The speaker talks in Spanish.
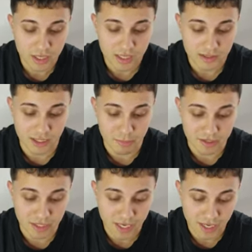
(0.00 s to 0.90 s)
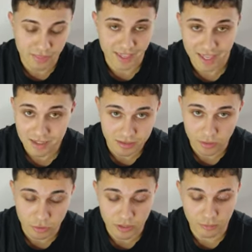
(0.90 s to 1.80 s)
dependerá de este
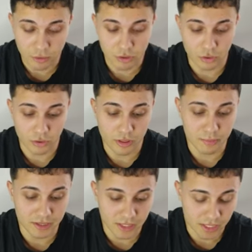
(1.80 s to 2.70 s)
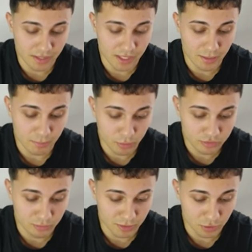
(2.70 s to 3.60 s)
order block o dependerá de la
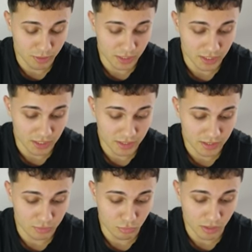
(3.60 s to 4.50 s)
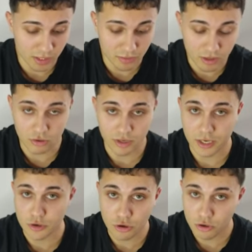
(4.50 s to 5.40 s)
próxima toma de liquidez que estuvo aquí abajo que
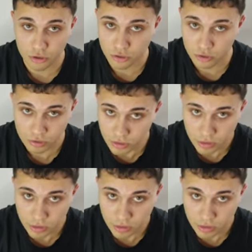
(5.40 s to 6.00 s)
no logró